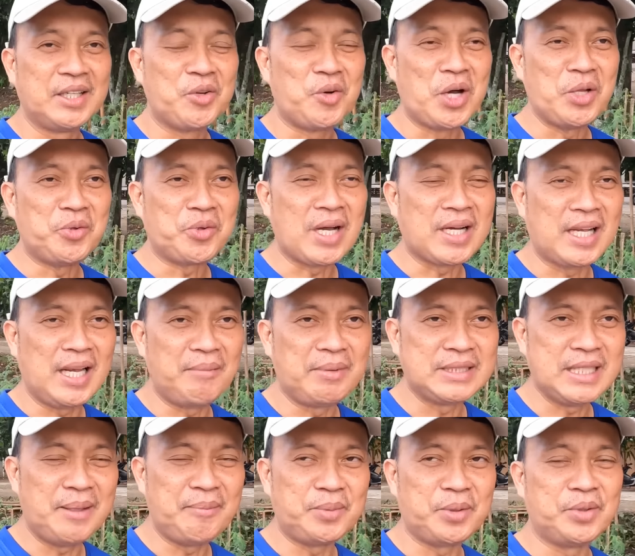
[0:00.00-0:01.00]
kung anong
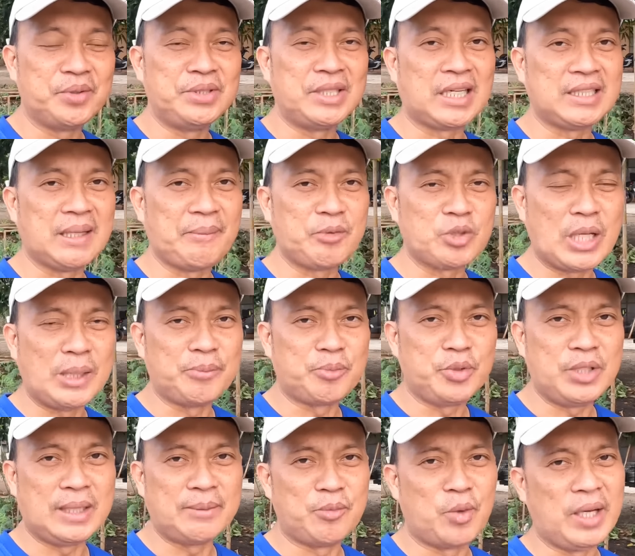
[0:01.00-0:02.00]
kakalabasan po sa katapusan
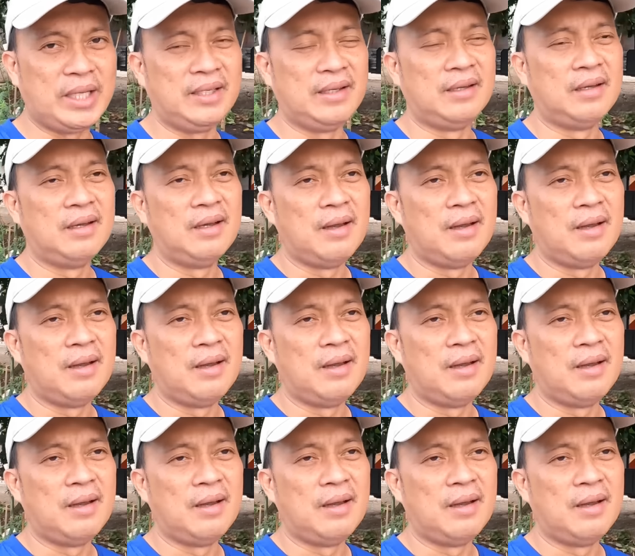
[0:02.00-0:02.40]
po ng buwan.